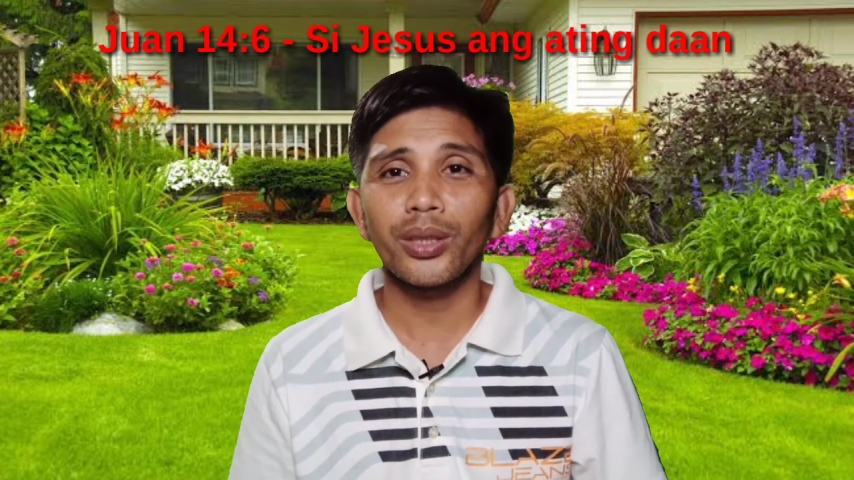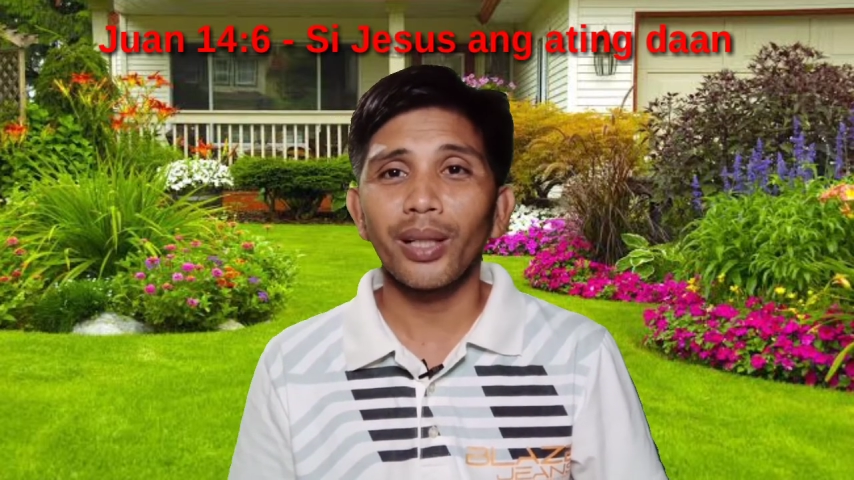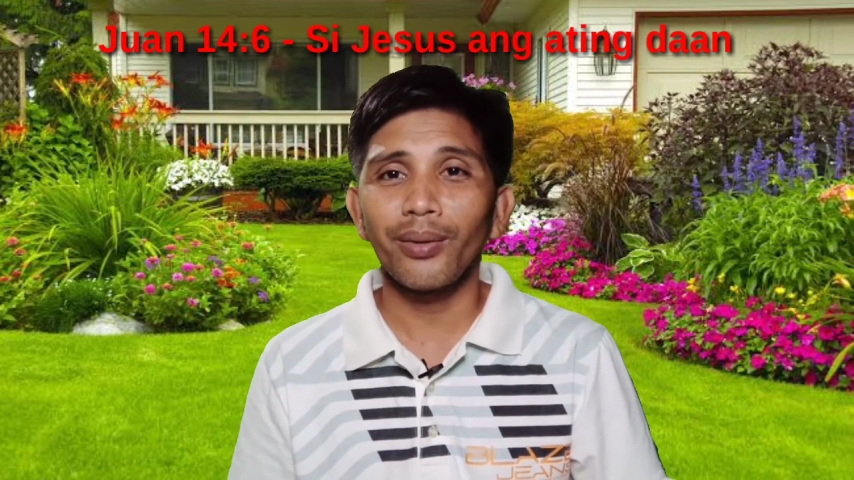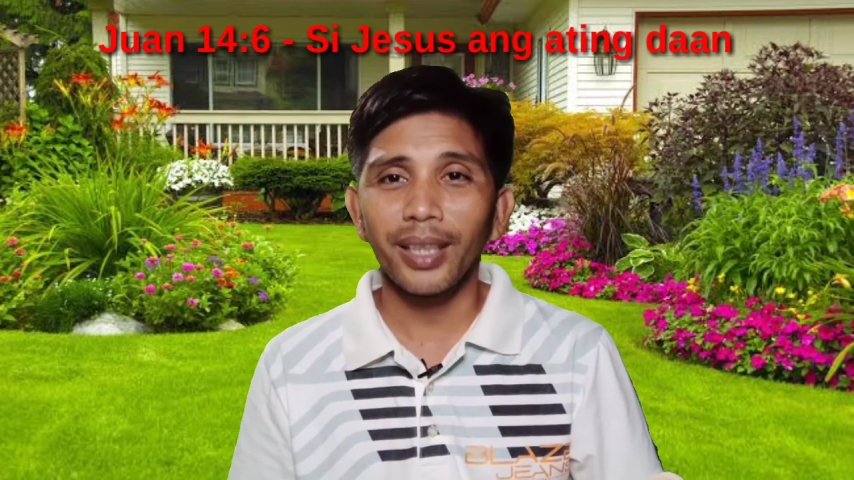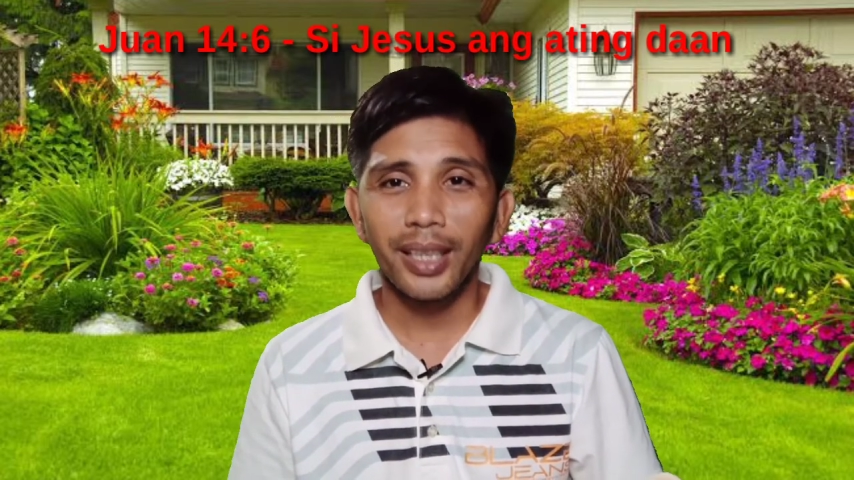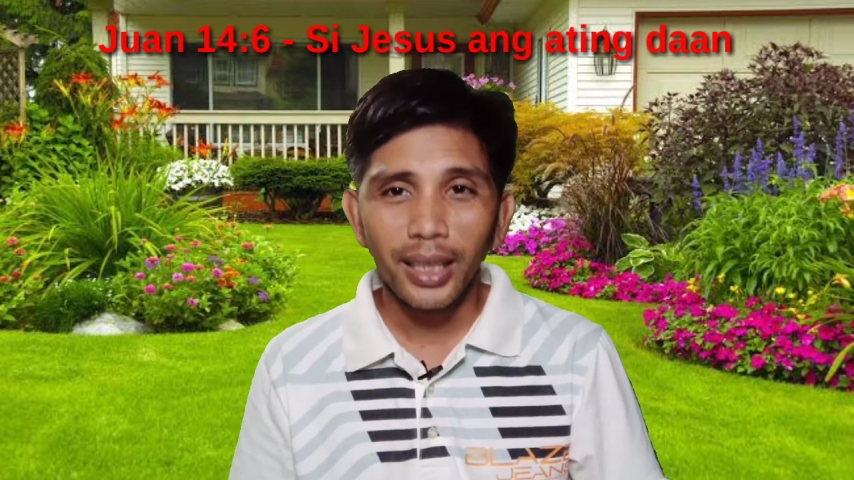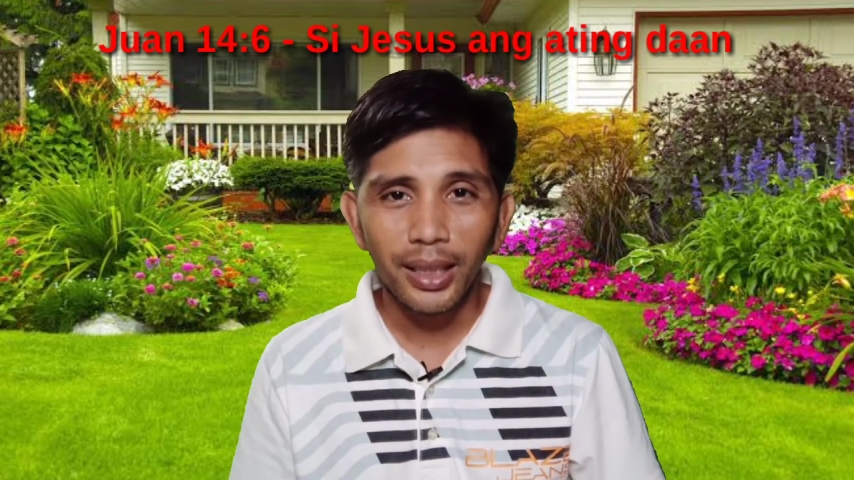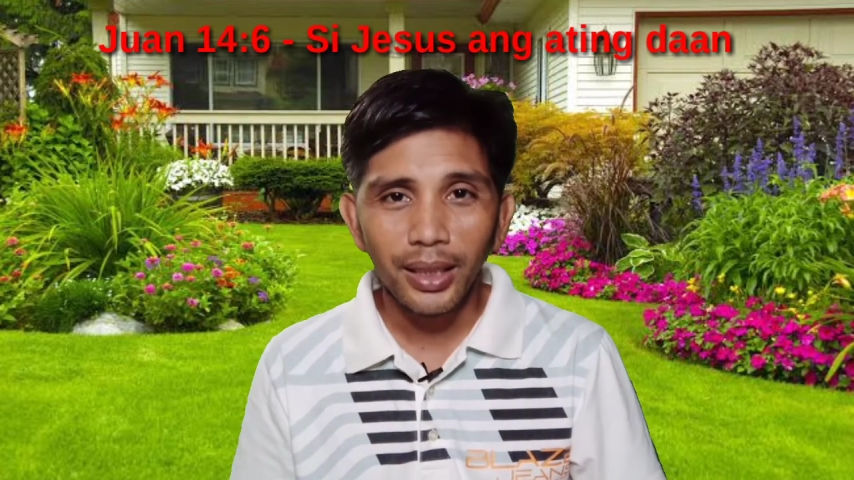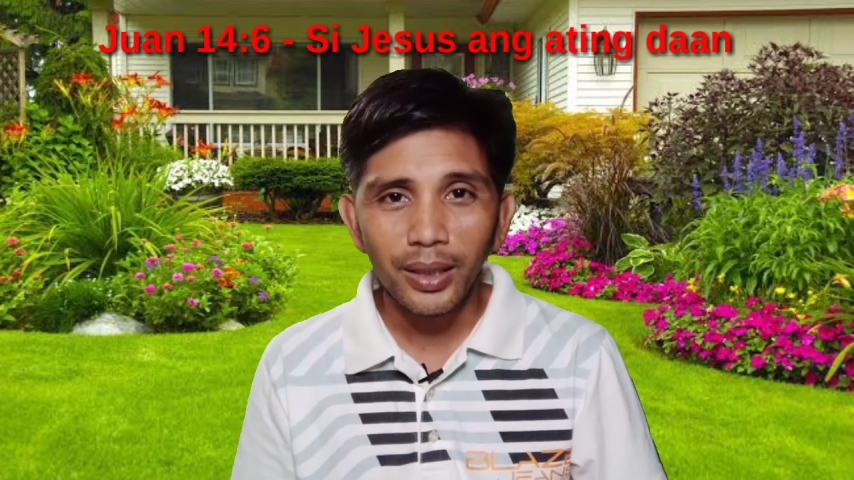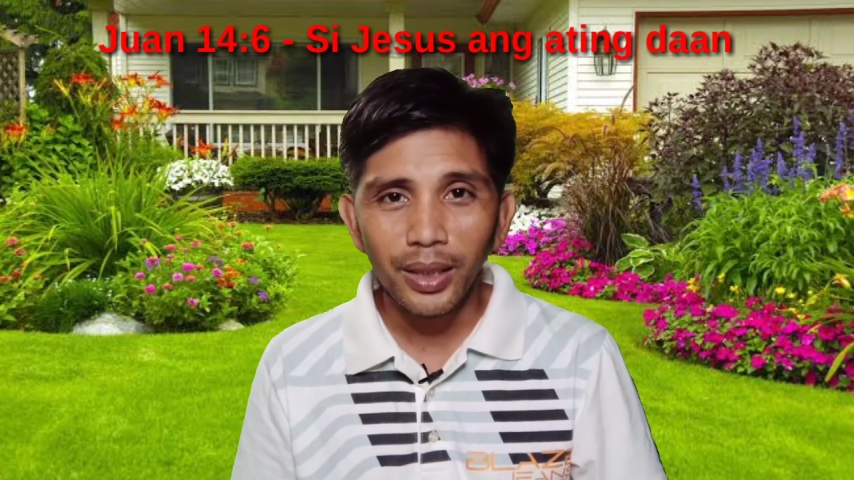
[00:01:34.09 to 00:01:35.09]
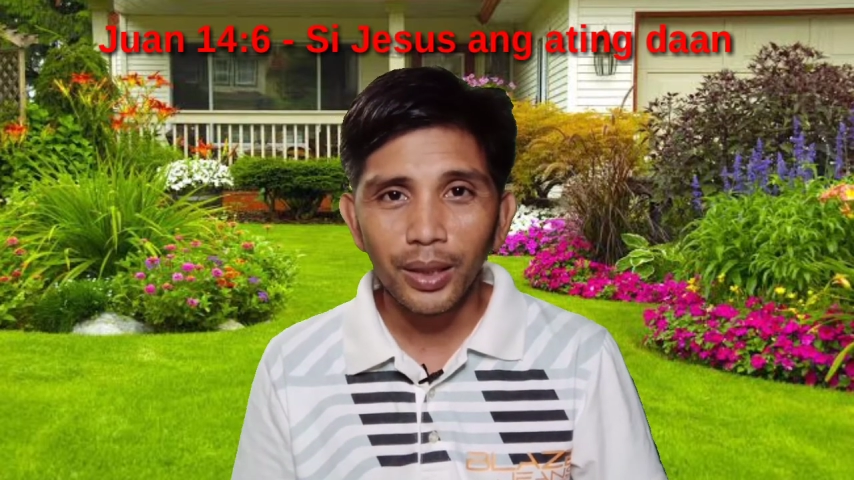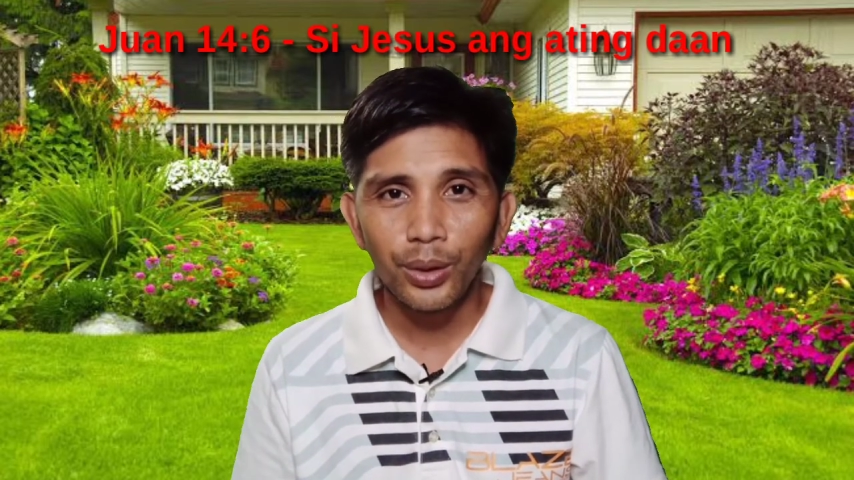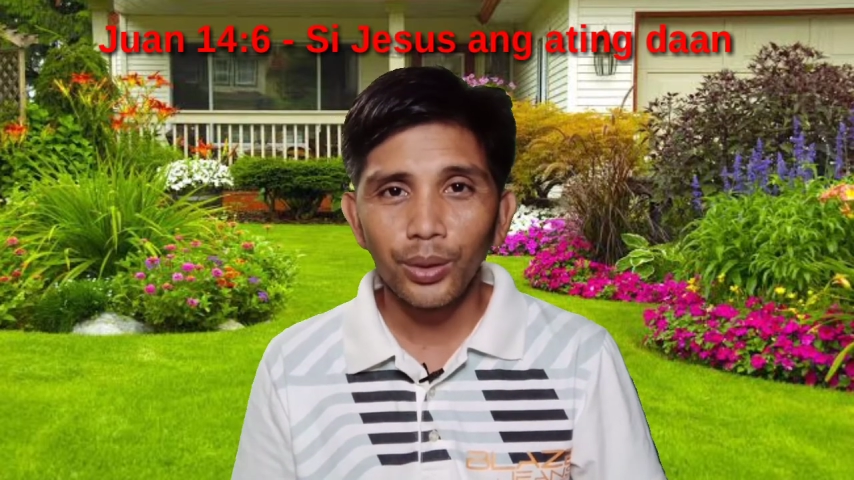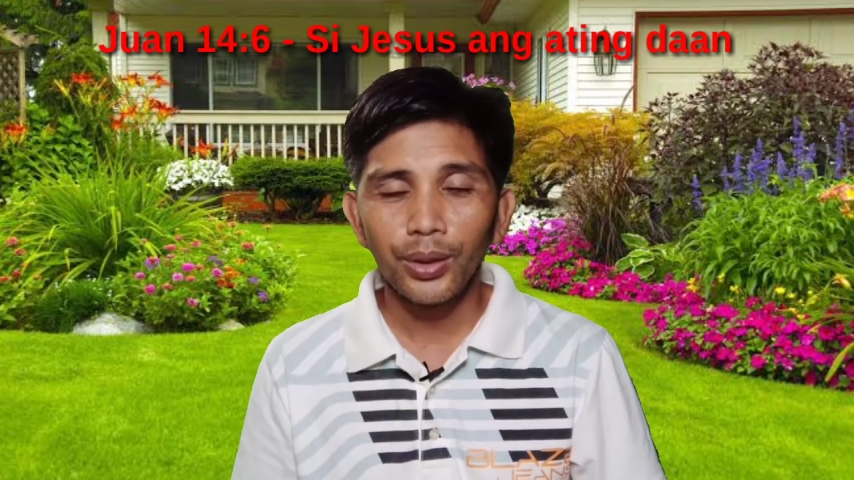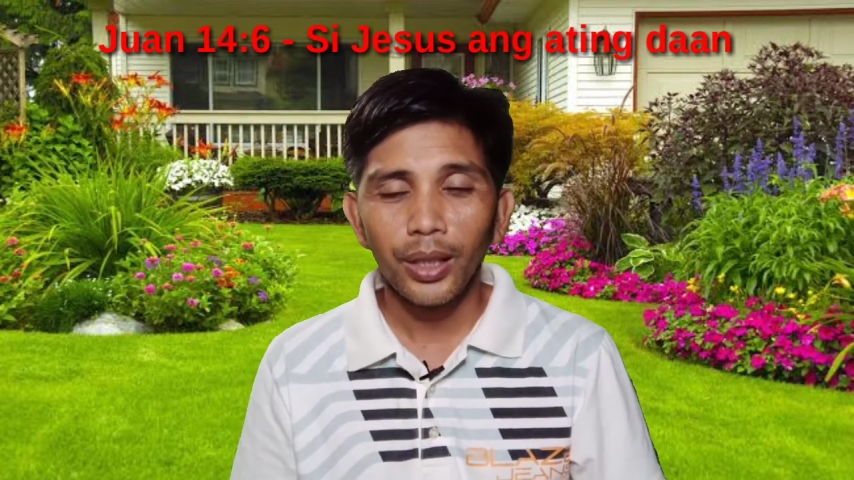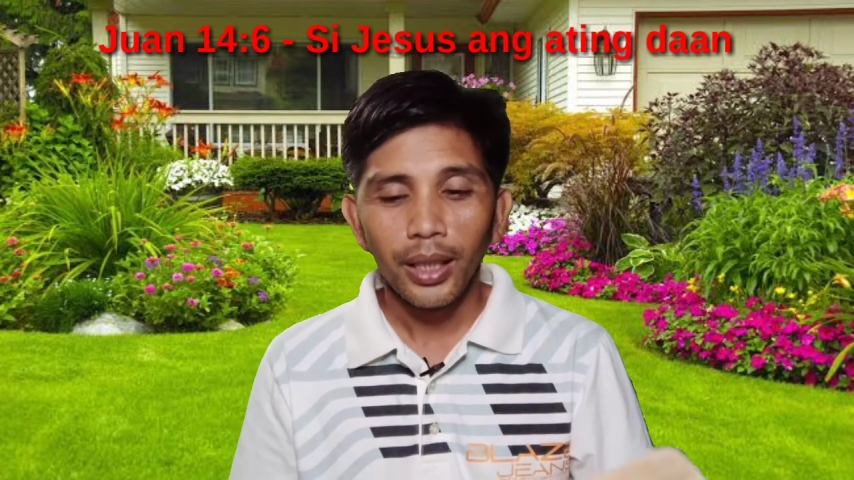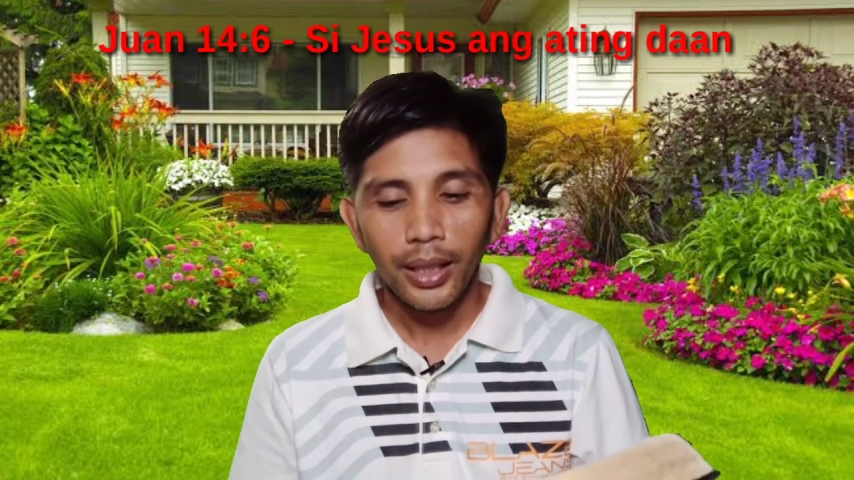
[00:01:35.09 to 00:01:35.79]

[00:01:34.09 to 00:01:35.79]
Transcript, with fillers: tawagin natin si Hesus,